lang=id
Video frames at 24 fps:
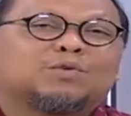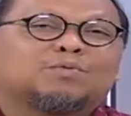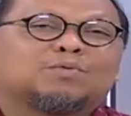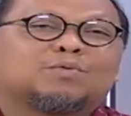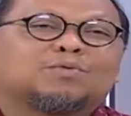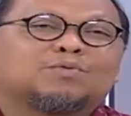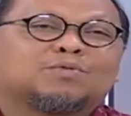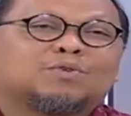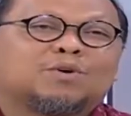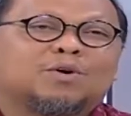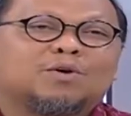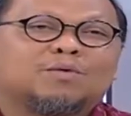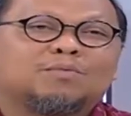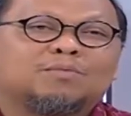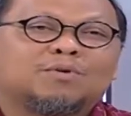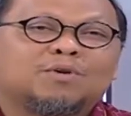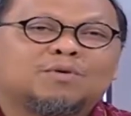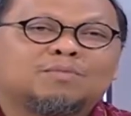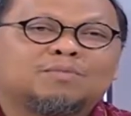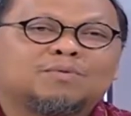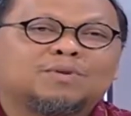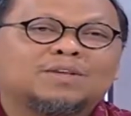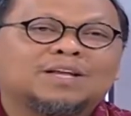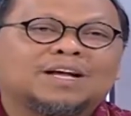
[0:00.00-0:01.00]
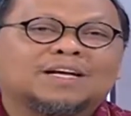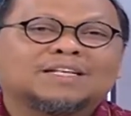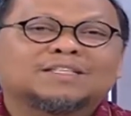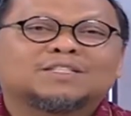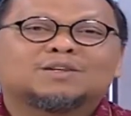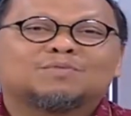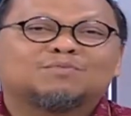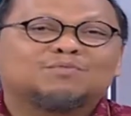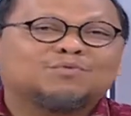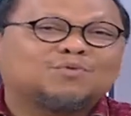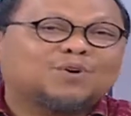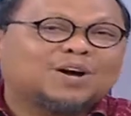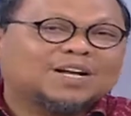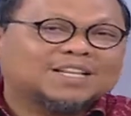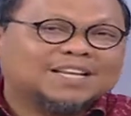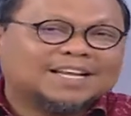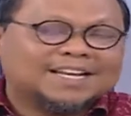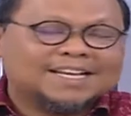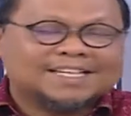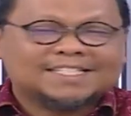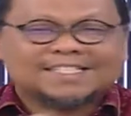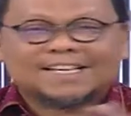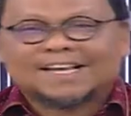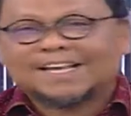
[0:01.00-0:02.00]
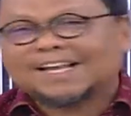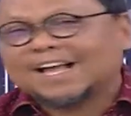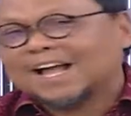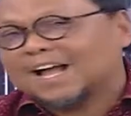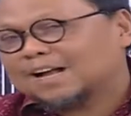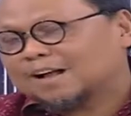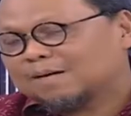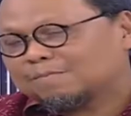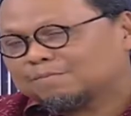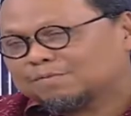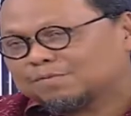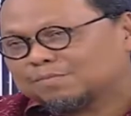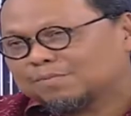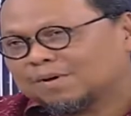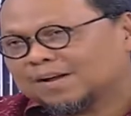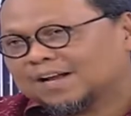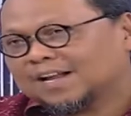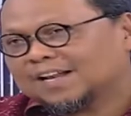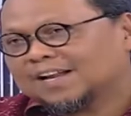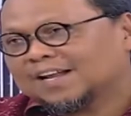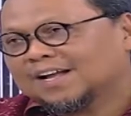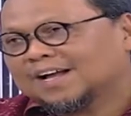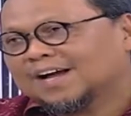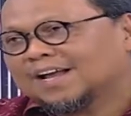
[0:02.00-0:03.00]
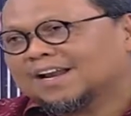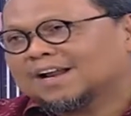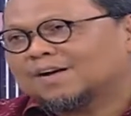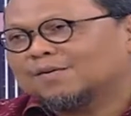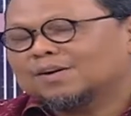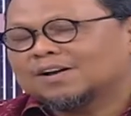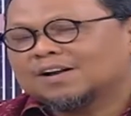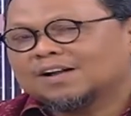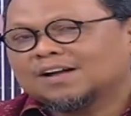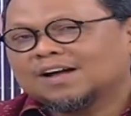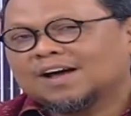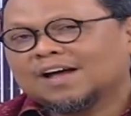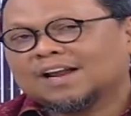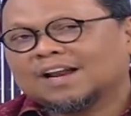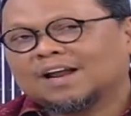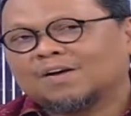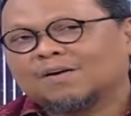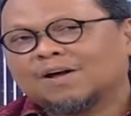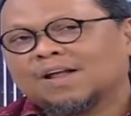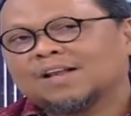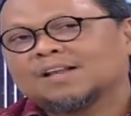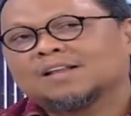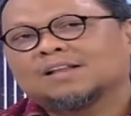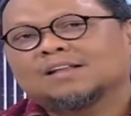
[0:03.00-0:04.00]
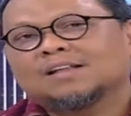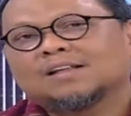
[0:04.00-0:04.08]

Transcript: umum ketua umum mm. yang semuanya ini saya anggap sebagai negarawan-negarawan